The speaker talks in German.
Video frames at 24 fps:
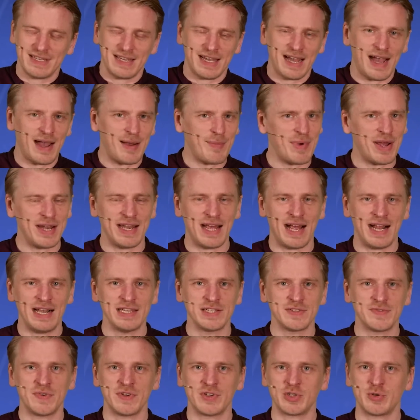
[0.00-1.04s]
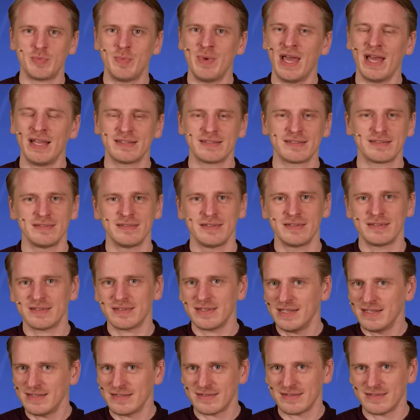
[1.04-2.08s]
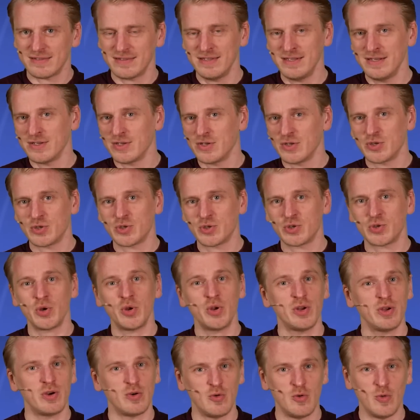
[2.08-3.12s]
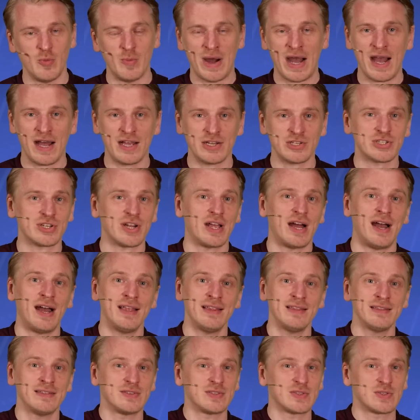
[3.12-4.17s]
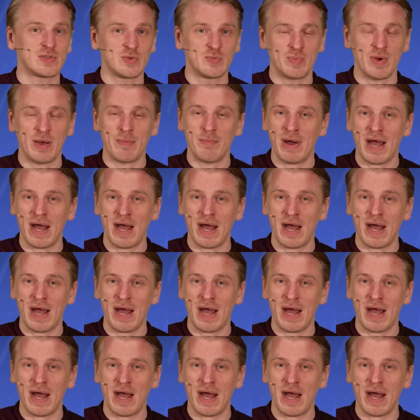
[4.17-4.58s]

kann man alles verschmerzen. Es ist eine schöne Hommage an Super